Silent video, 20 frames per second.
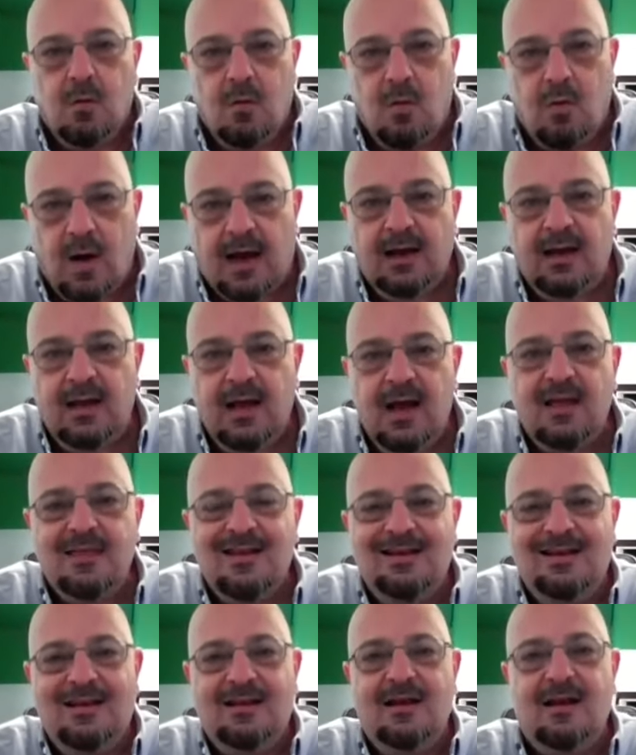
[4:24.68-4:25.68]
وعلى
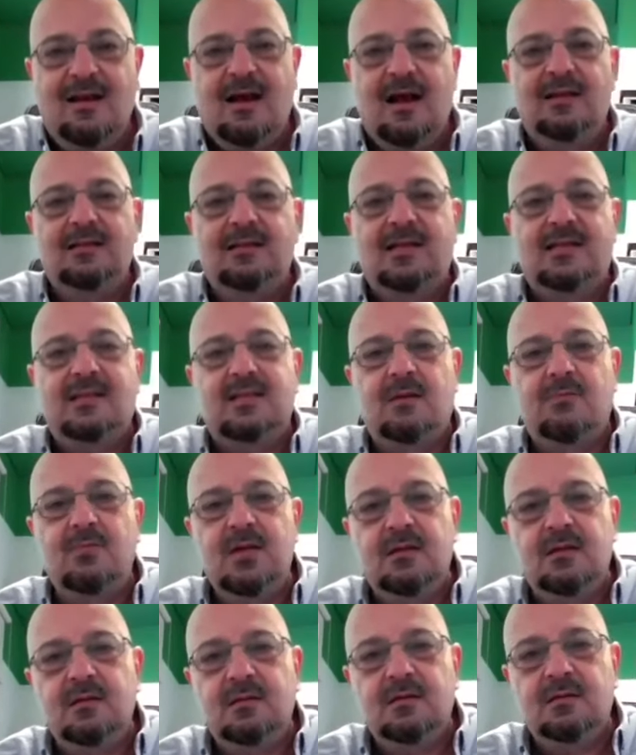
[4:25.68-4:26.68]
هذه العلاقة أن
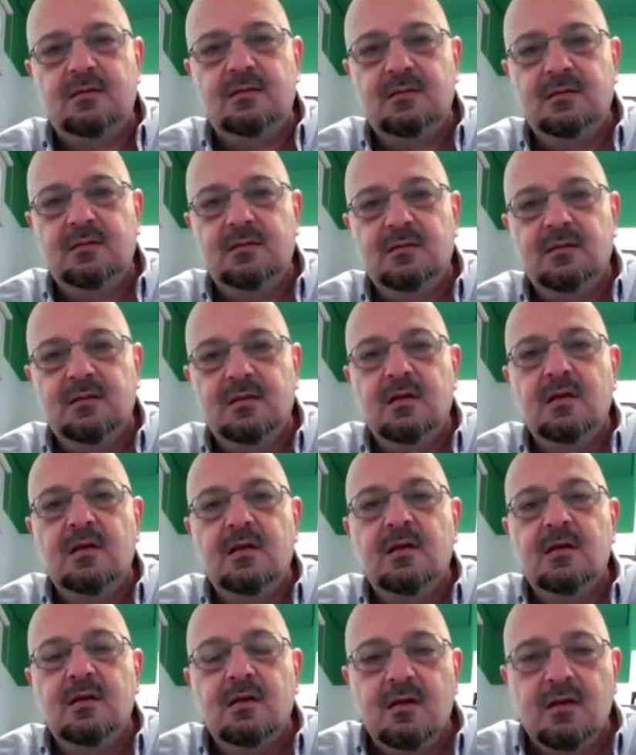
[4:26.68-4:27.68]
تستمر
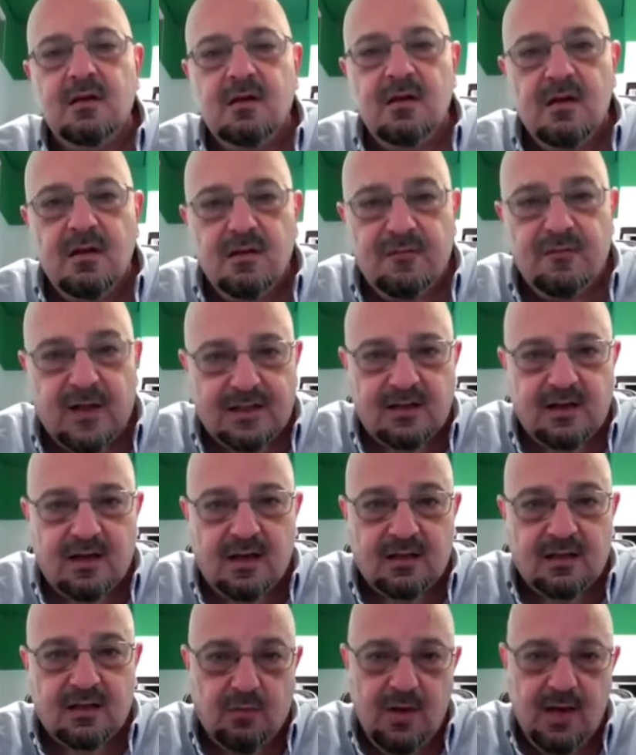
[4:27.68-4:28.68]

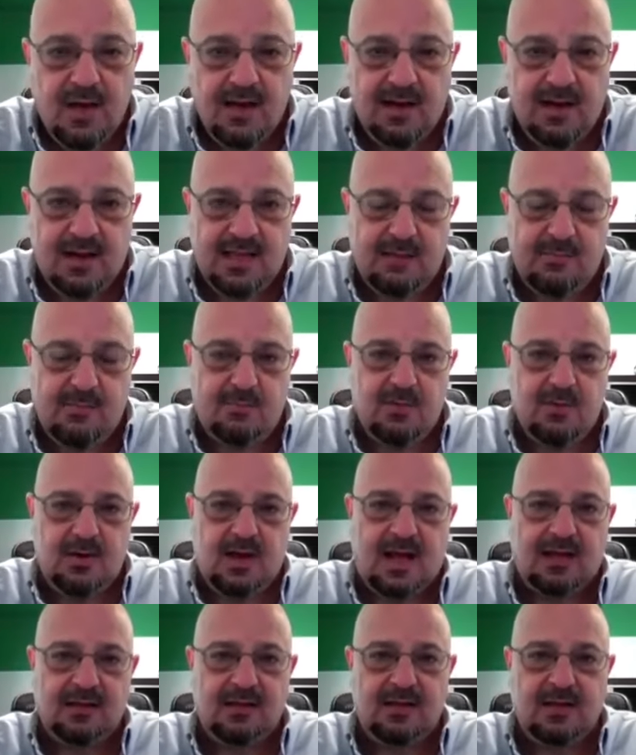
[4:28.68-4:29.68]
فترة طويلة نحن دائما
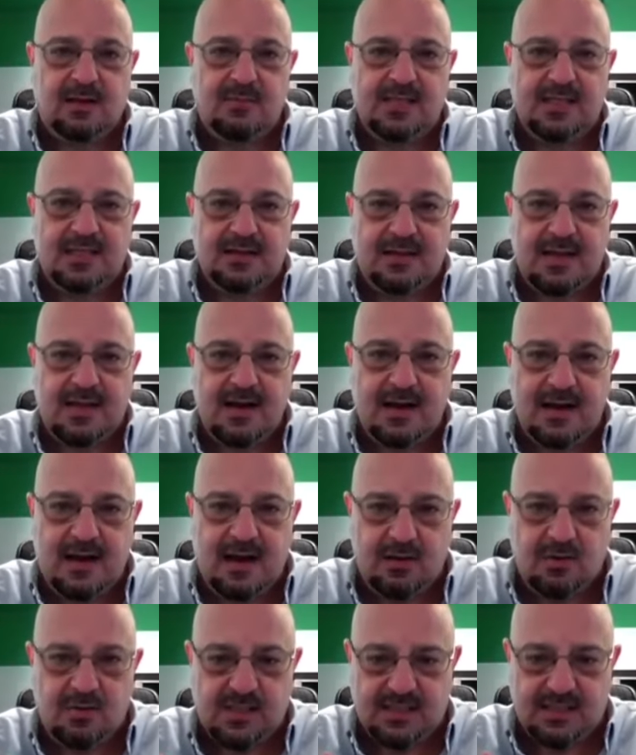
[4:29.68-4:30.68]
بنحددها بالسنتين
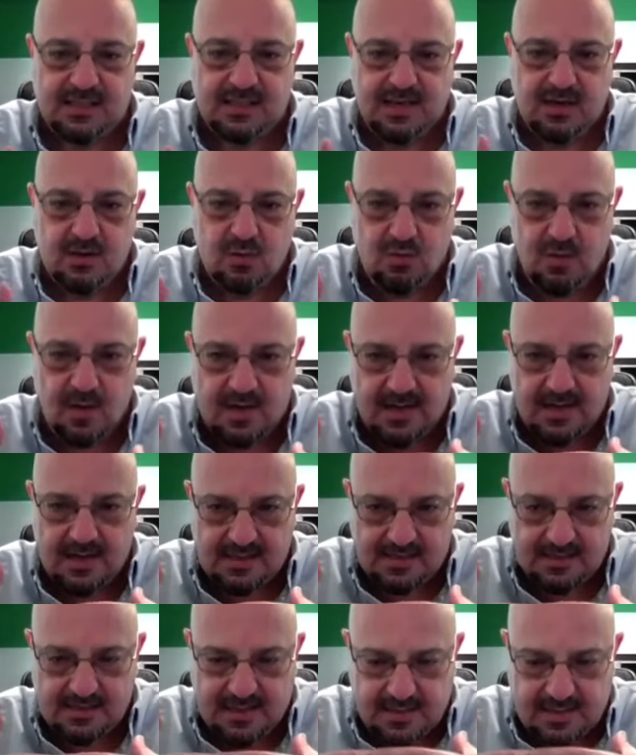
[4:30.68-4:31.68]
لأنه السنتين هو
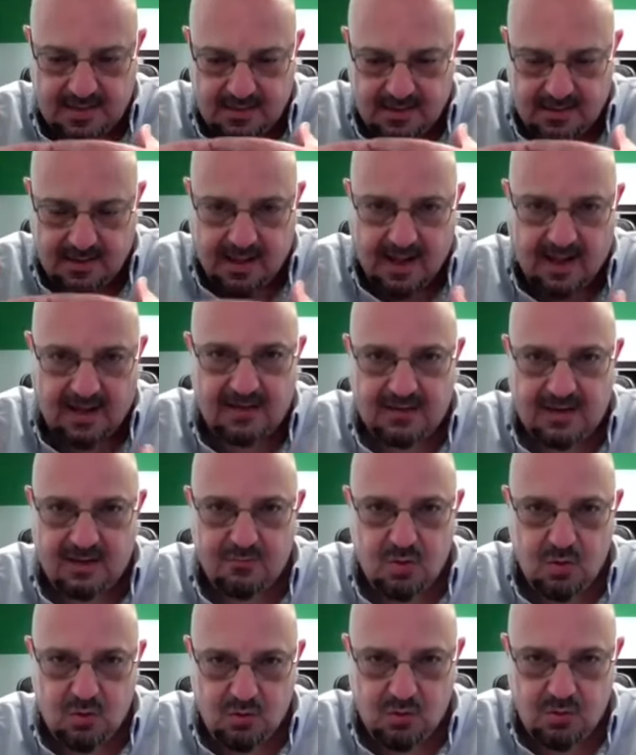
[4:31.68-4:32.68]
عادة
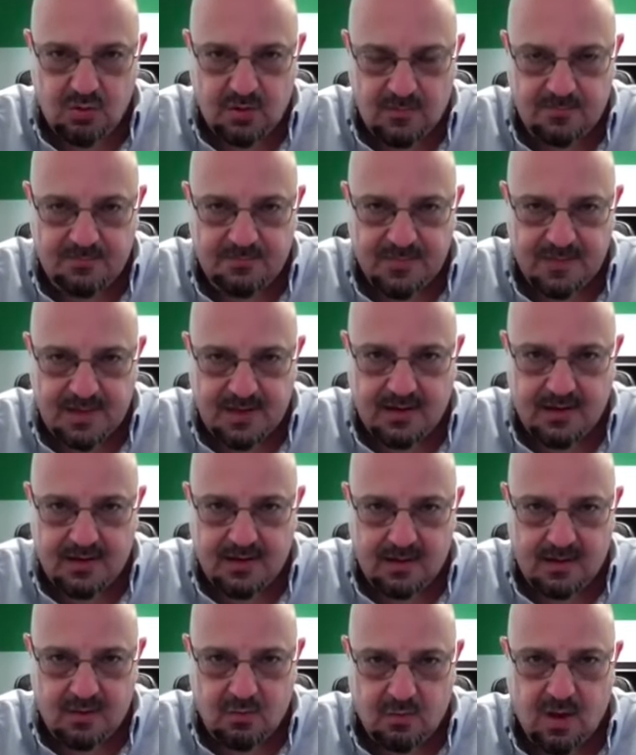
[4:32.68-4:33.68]
بيكون
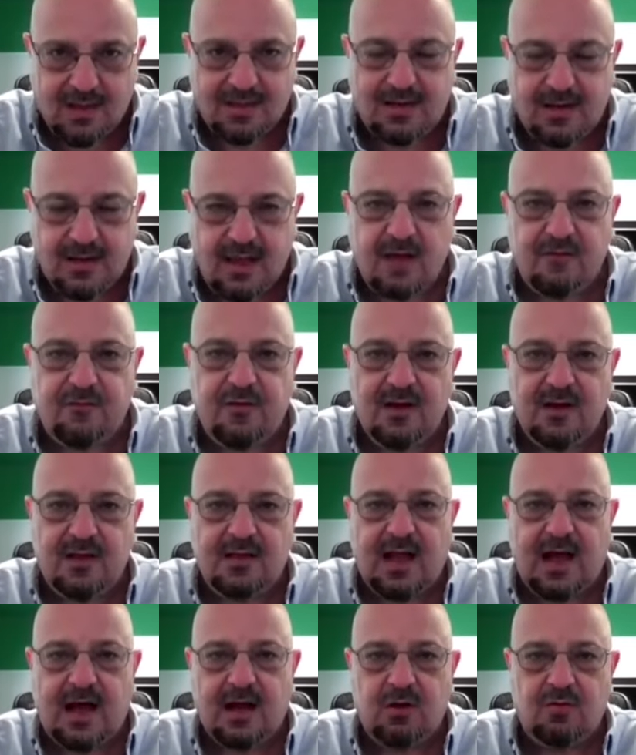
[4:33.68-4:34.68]
آه، الوقت الكافي
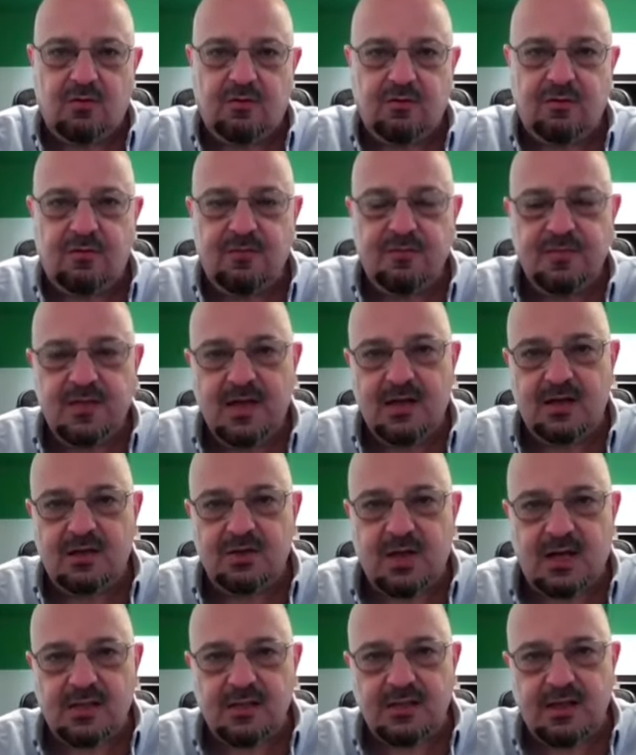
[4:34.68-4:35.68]
للتعرف إلى
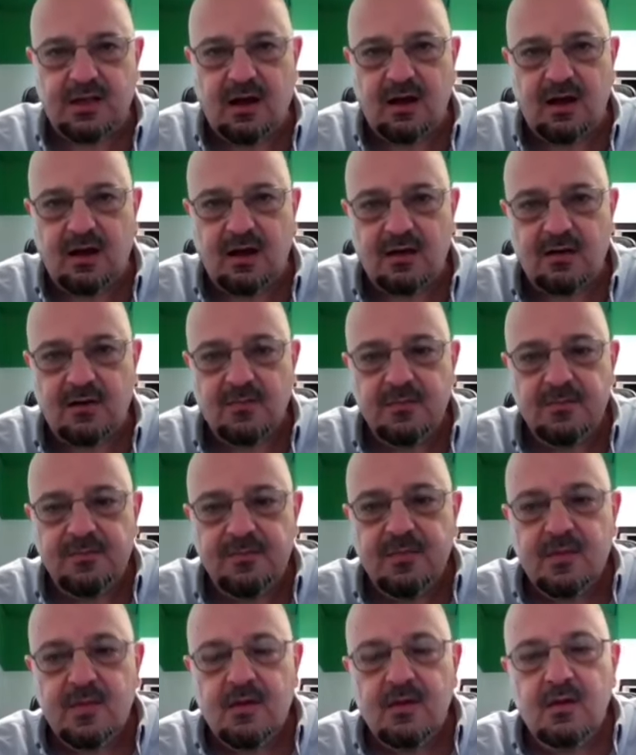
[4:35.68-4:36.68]
شخص آخر
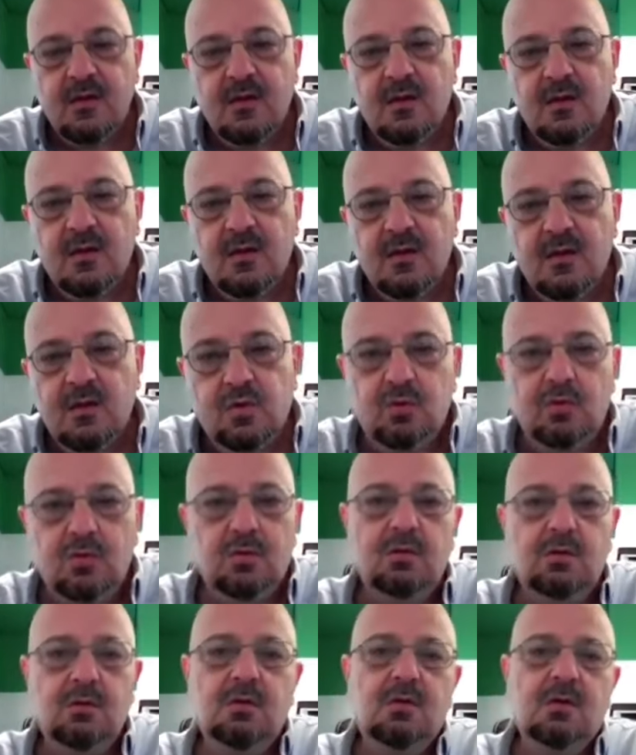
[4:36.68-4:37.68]
نعم
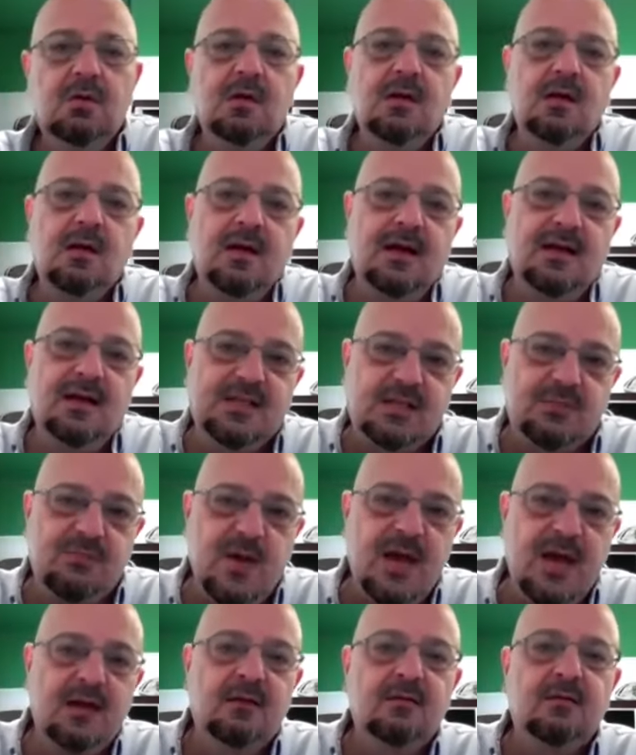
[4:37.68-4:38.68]
دون
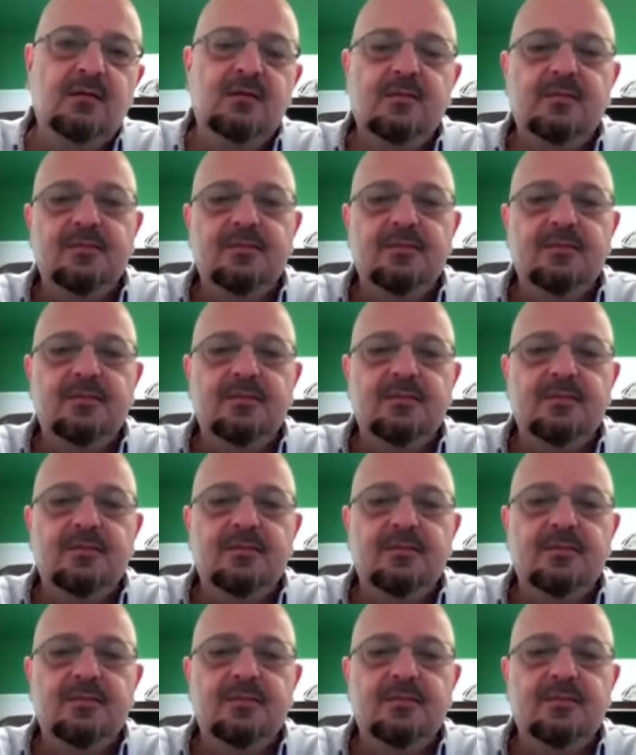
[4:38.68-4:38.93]
حسبان